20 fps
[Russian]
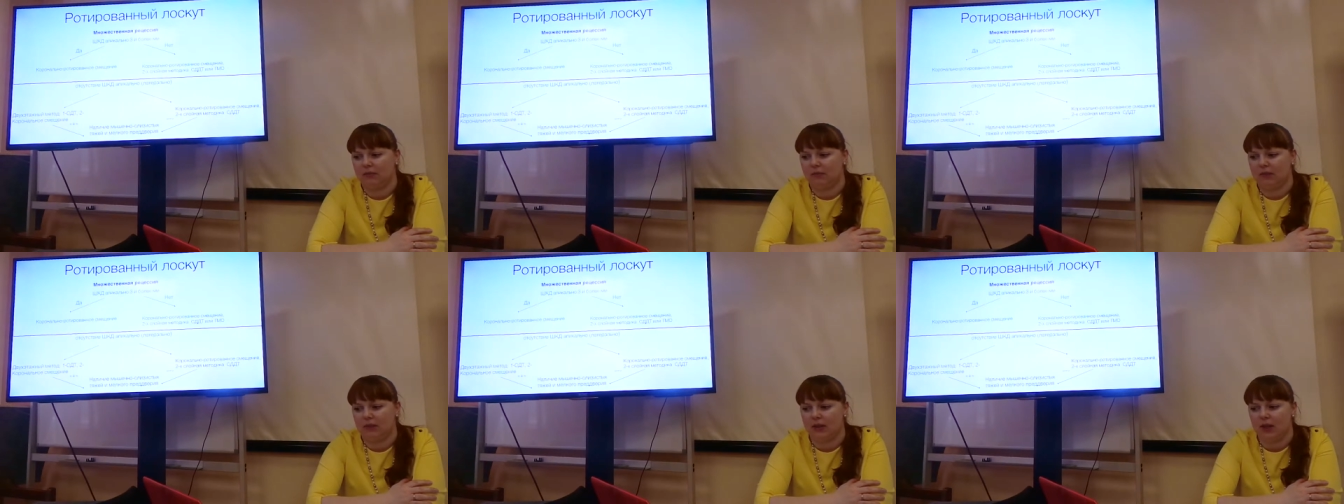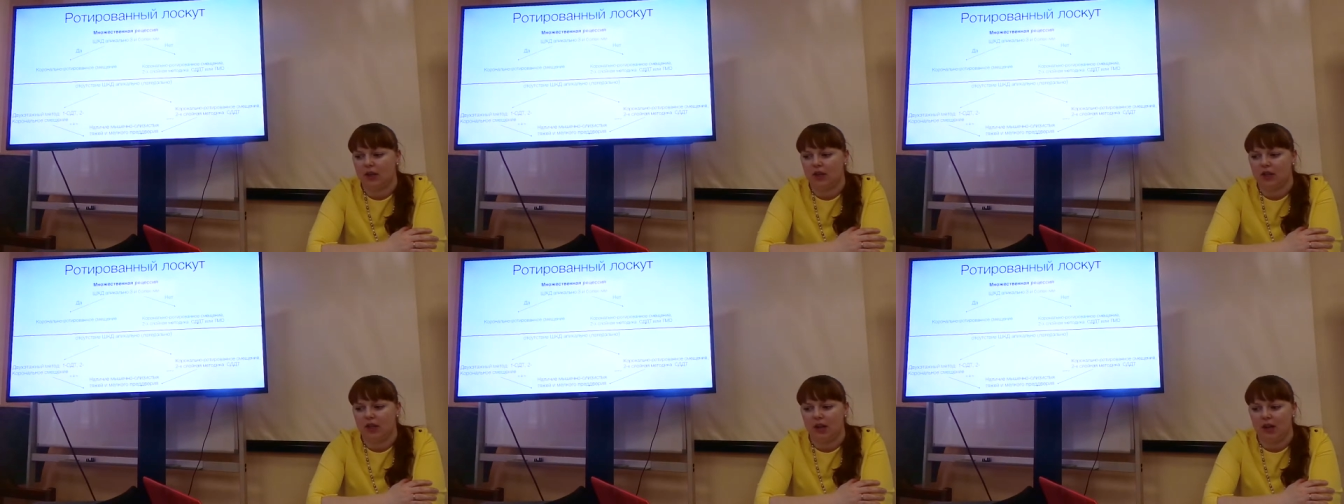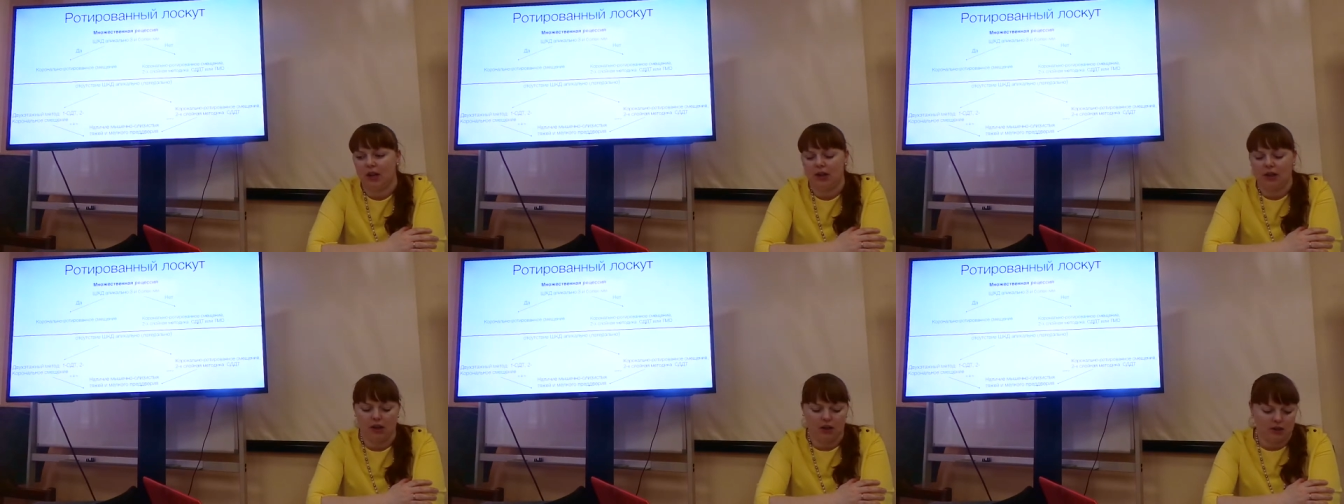
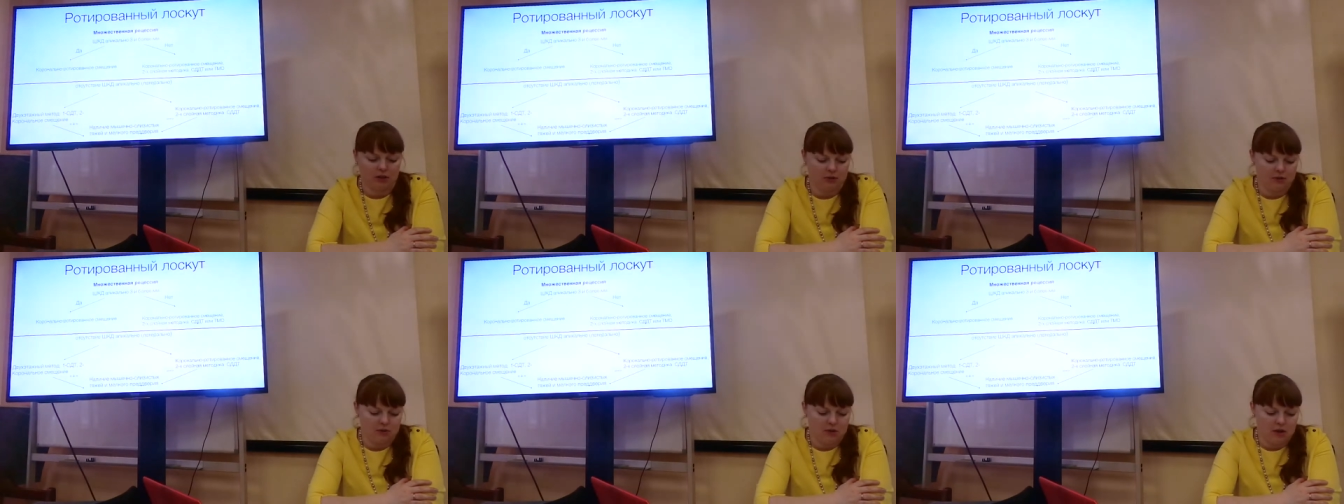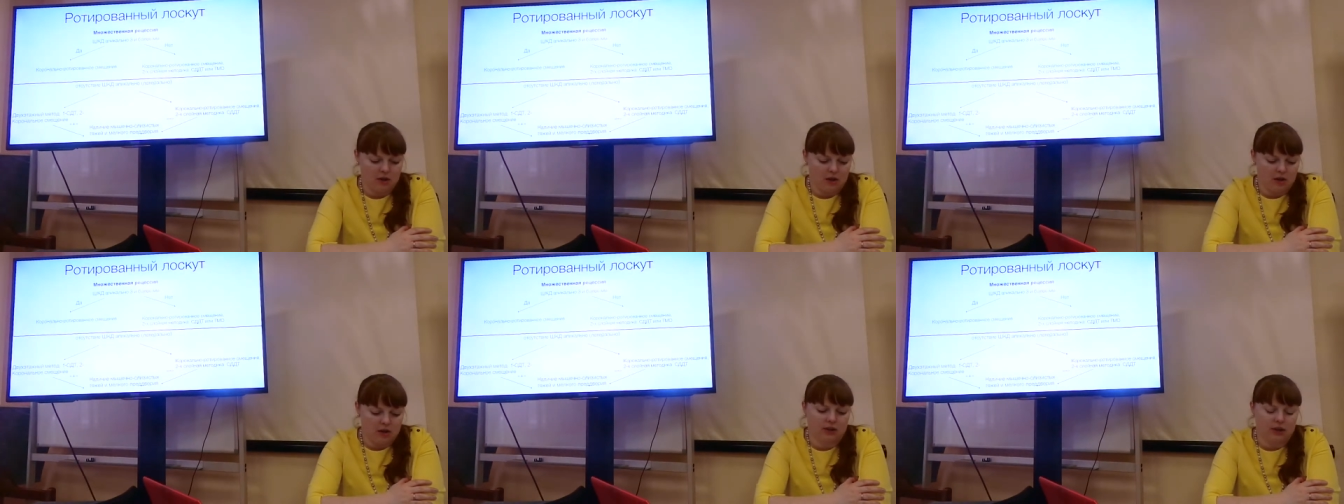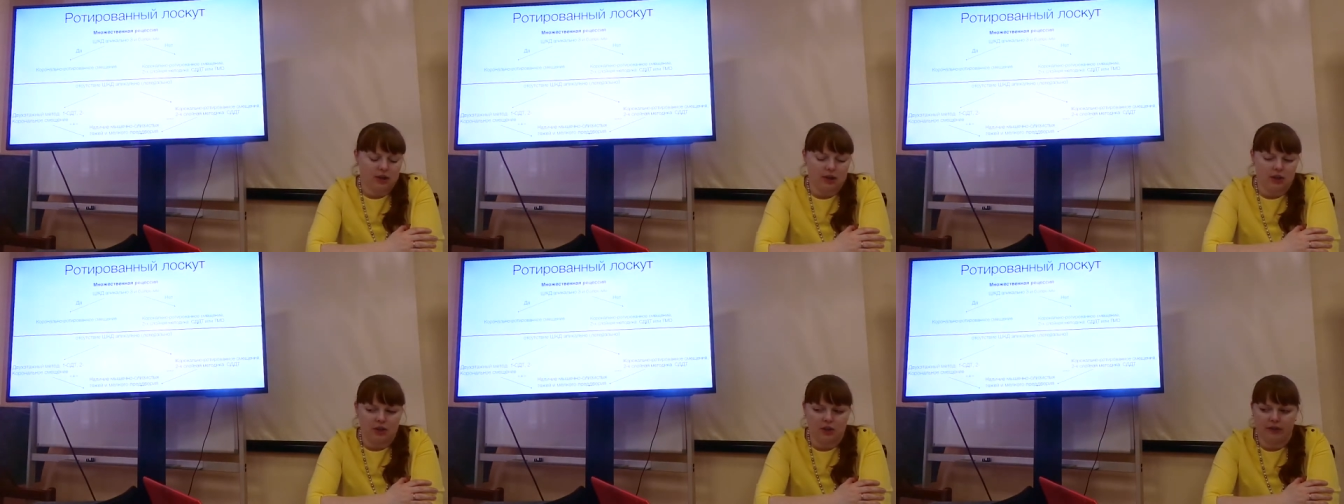сначала
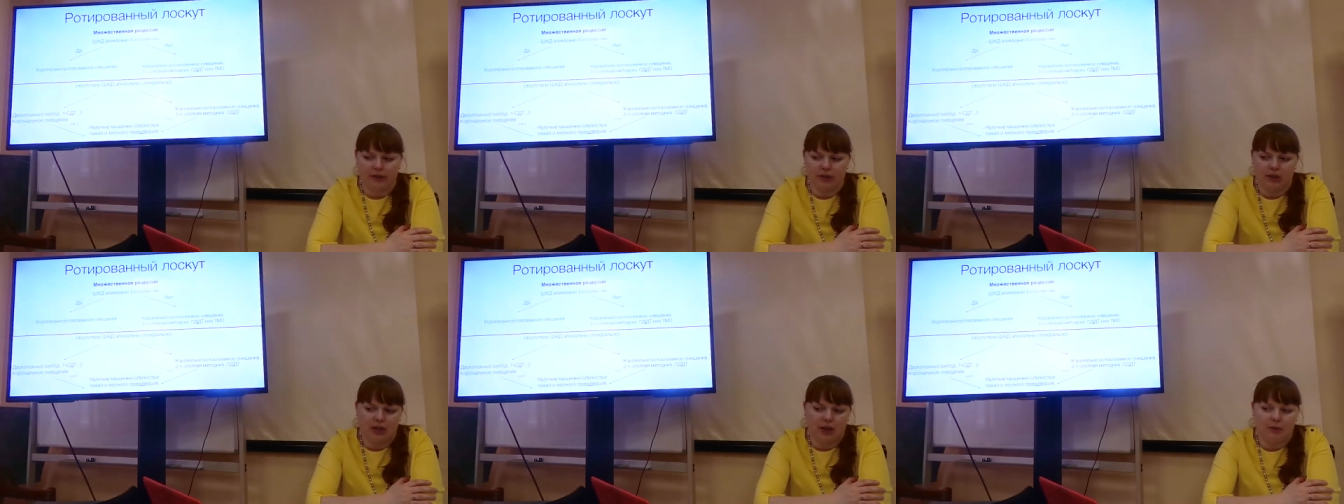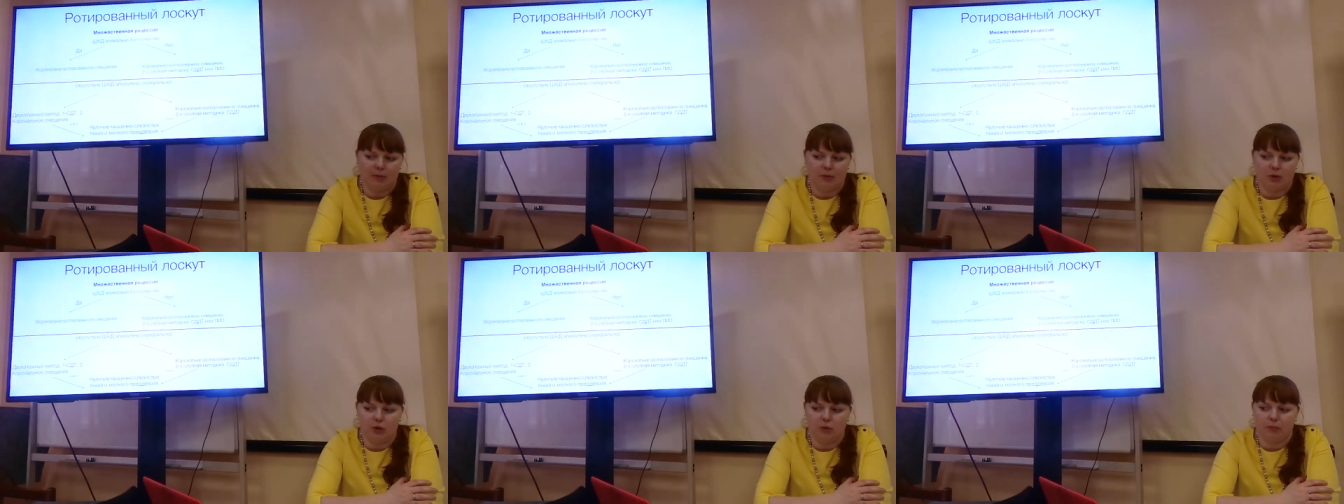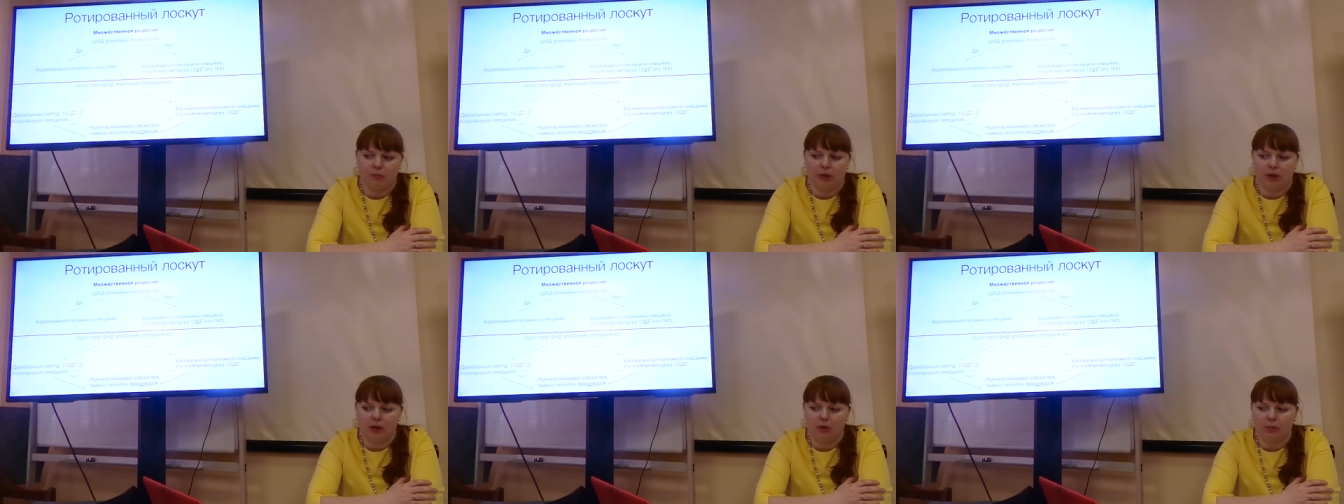наращивается объем
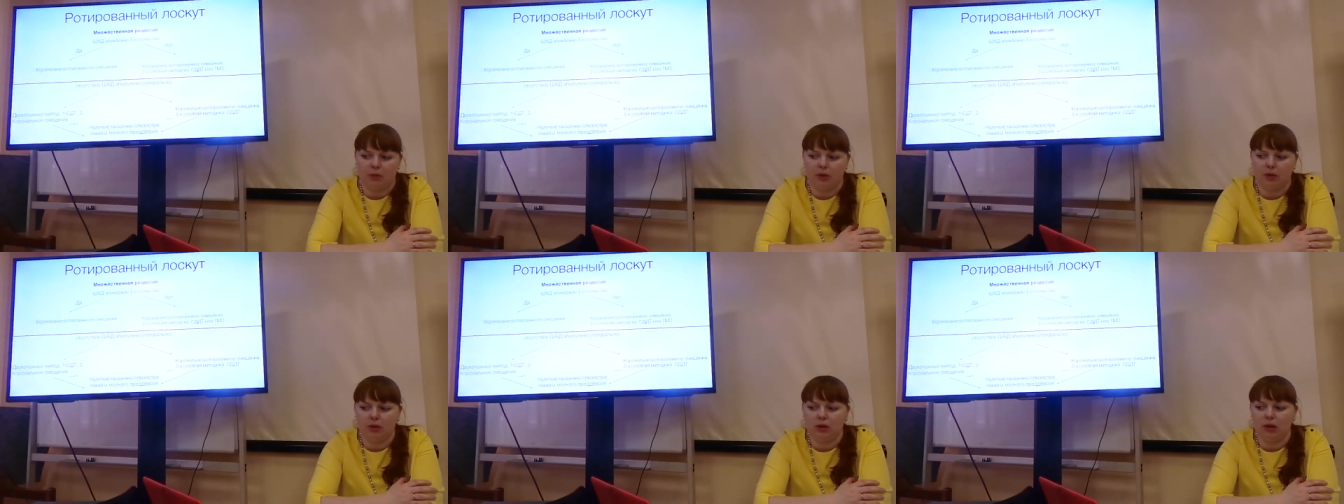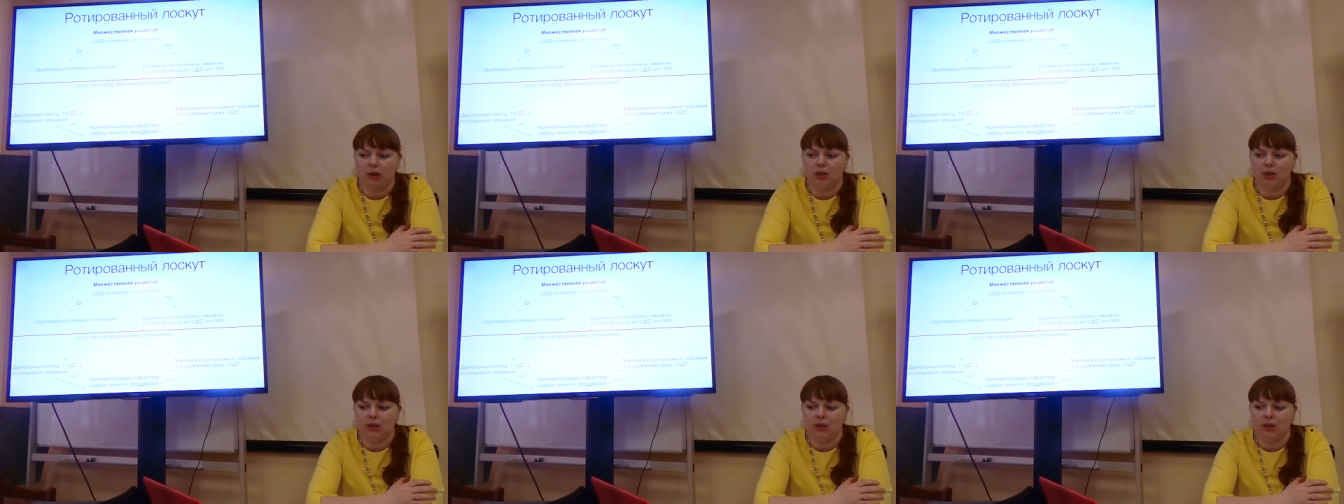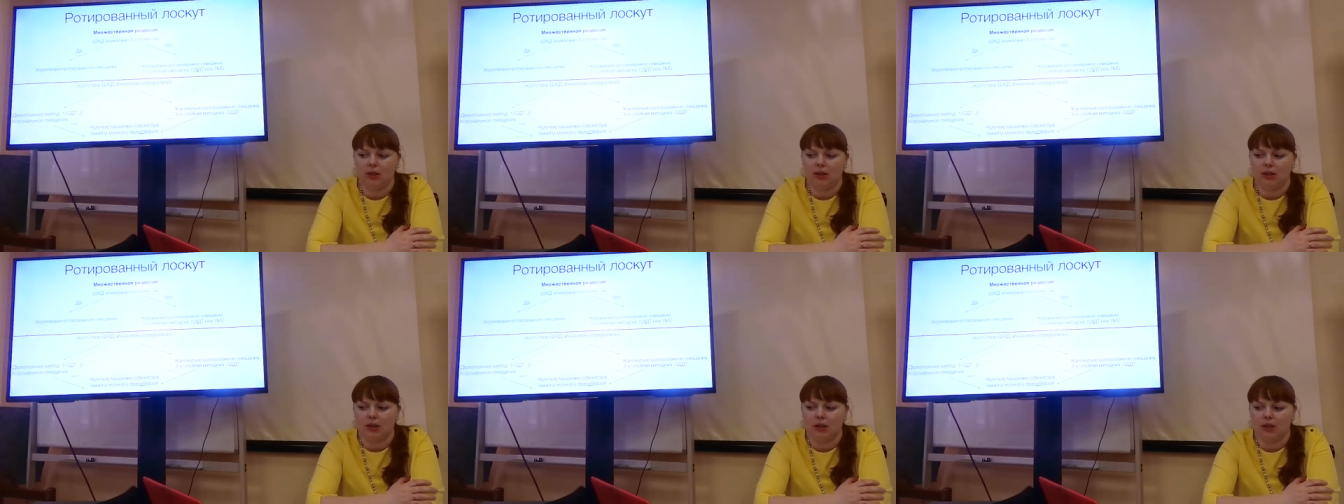прикрепленной
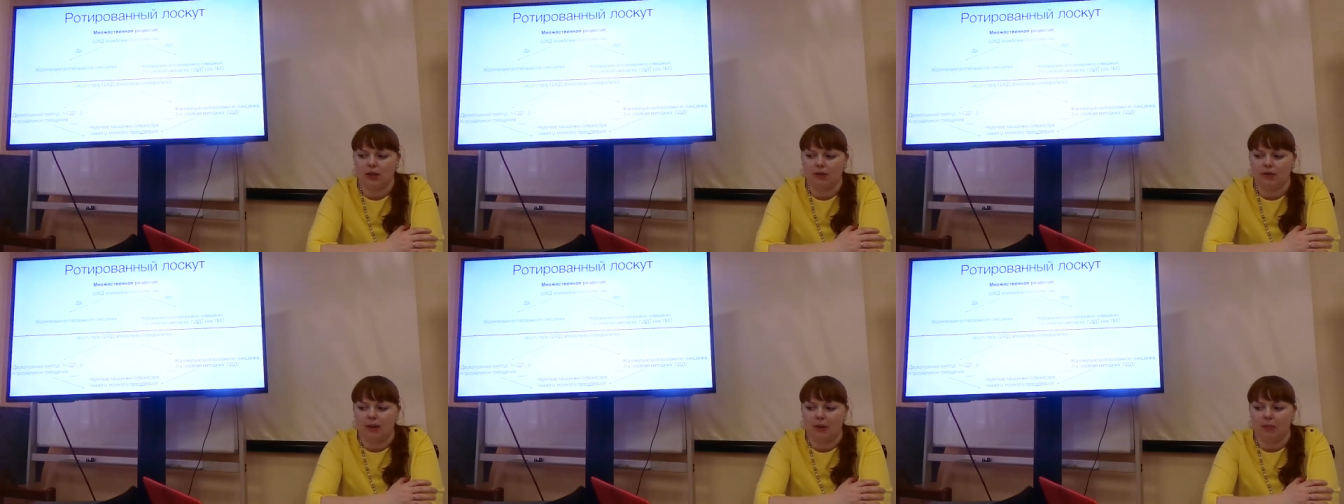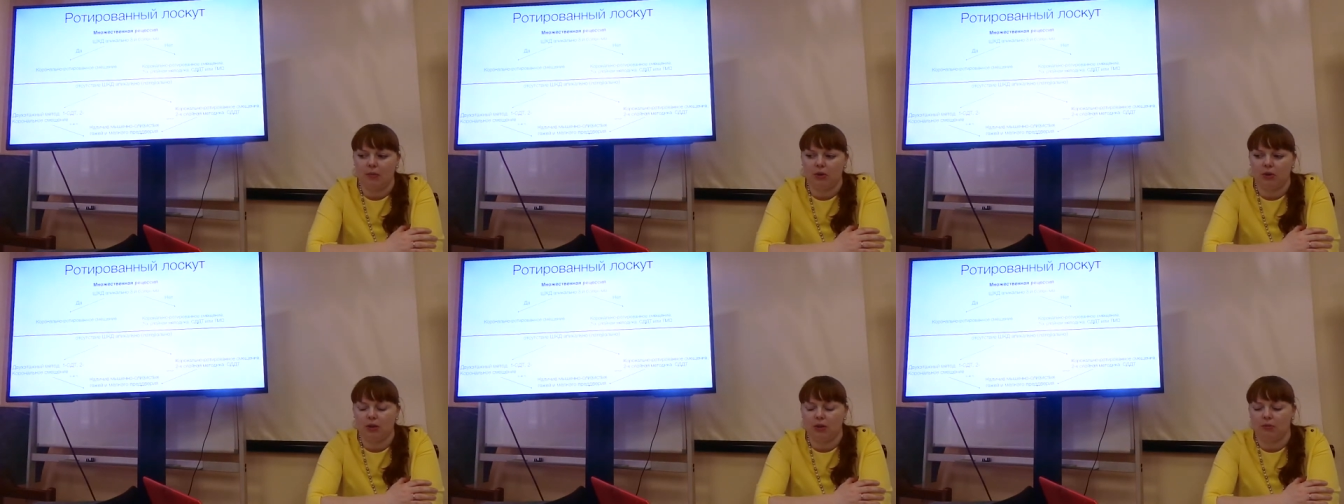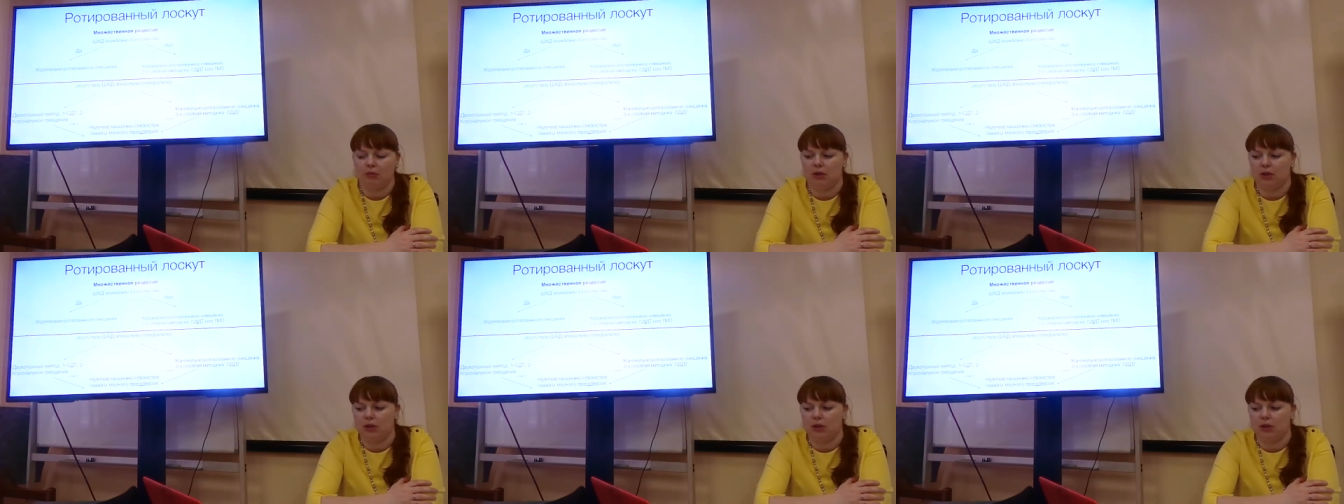десны свободным